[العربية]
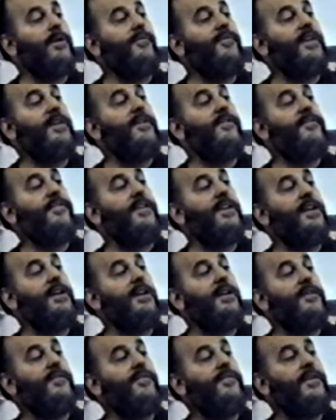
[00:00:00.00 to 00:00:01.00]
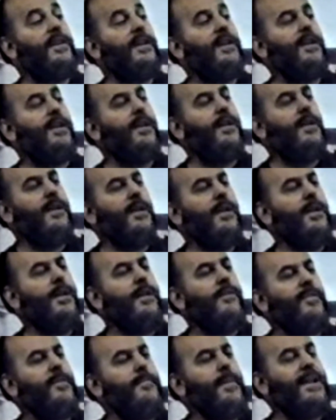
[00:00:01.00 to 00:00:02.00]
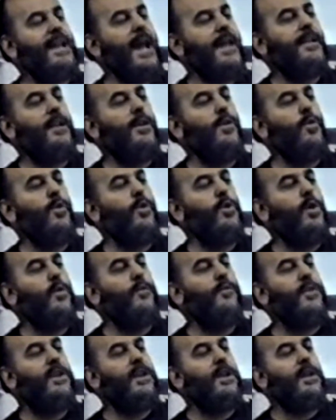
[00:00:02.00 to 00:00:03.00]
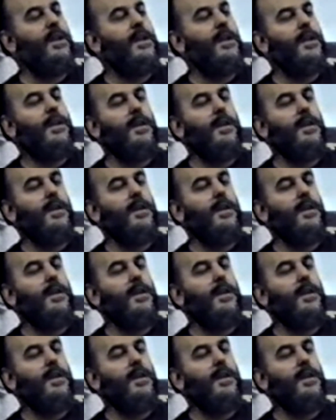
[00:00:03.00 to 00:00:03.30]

في في في في مكان اللي هو اليوم فيه